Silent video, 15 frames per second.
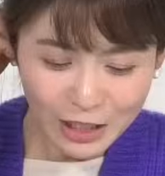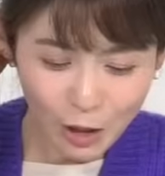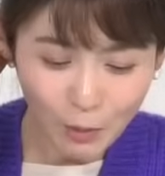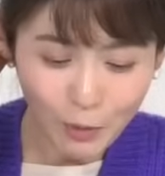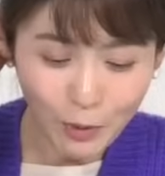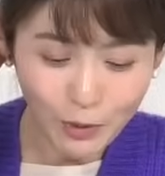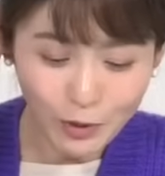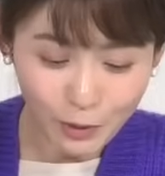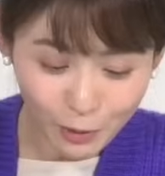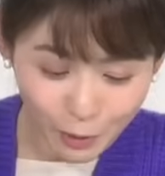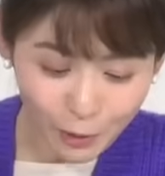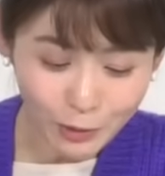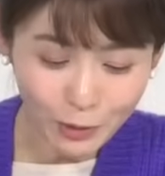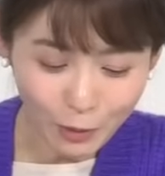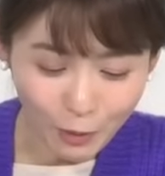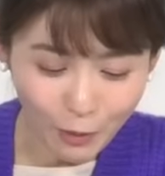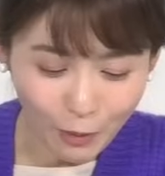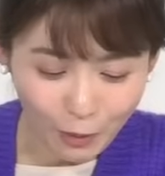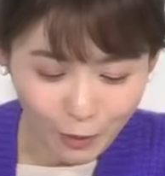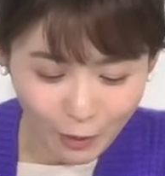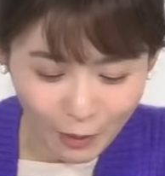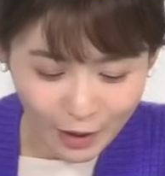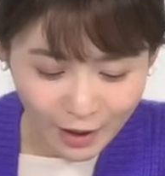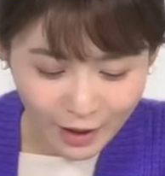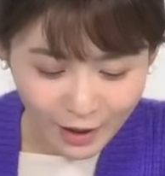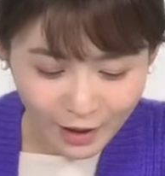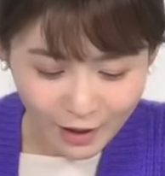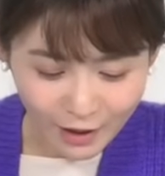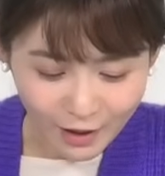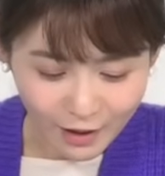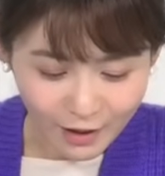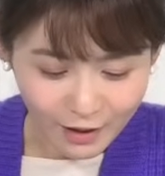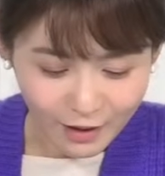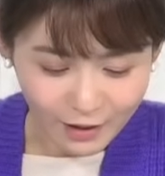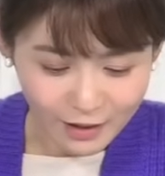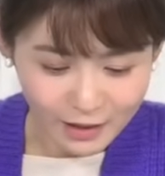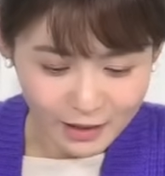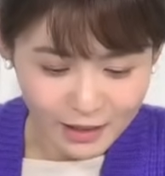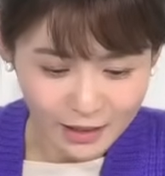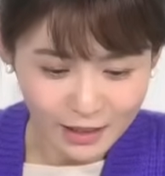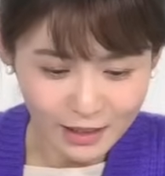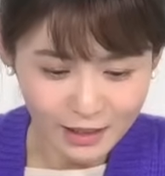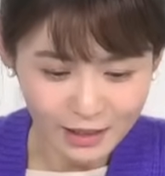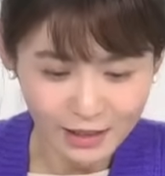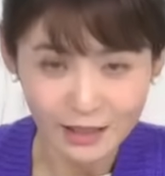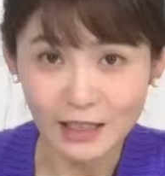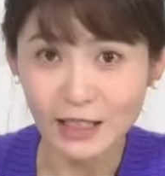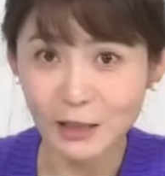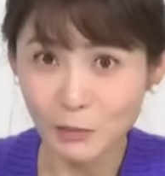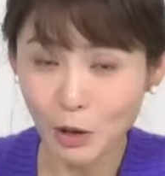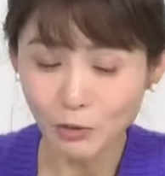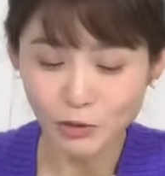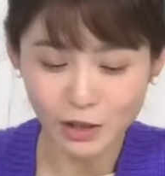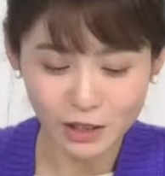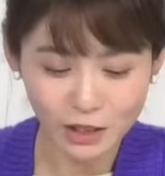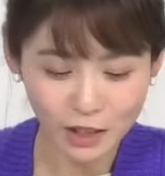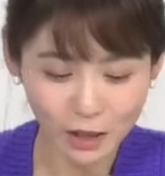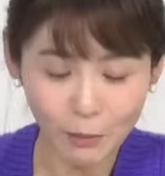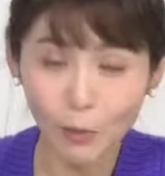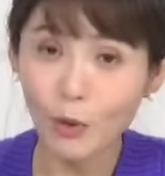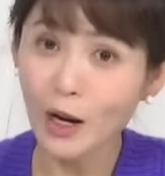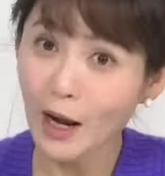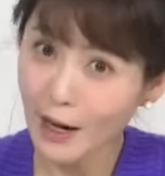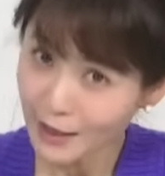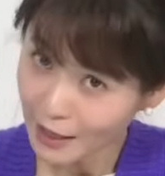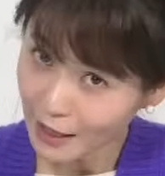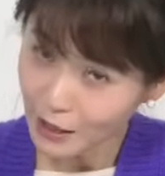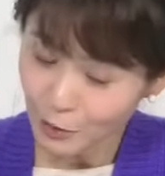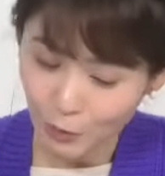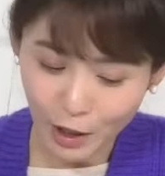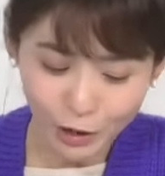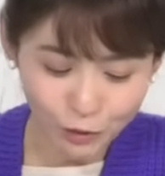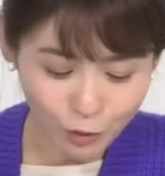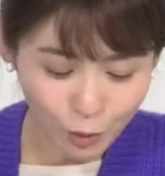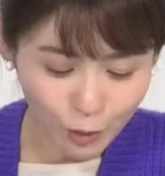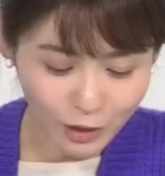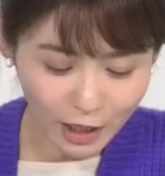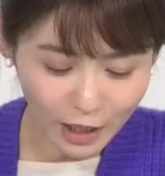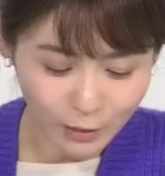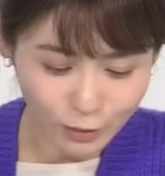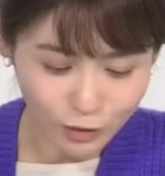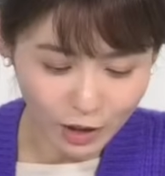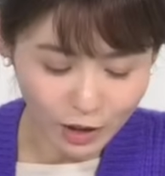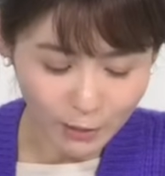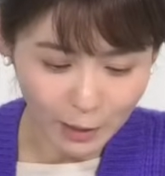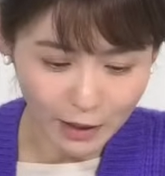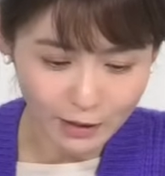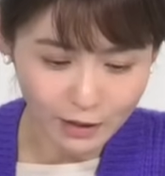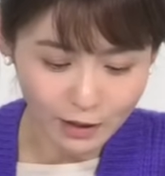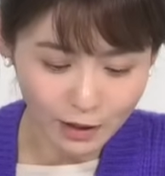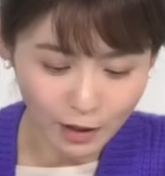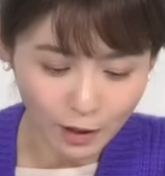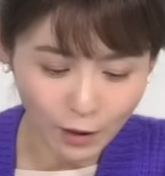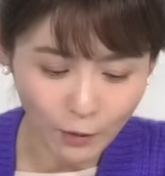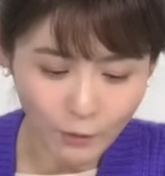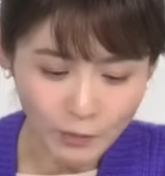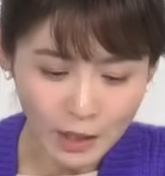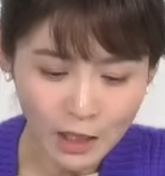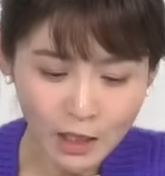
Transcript: 이어폰을 꽂고 어, 이 이명우 씨의 모래알갱이와 두오다의 무대를 봤는데요.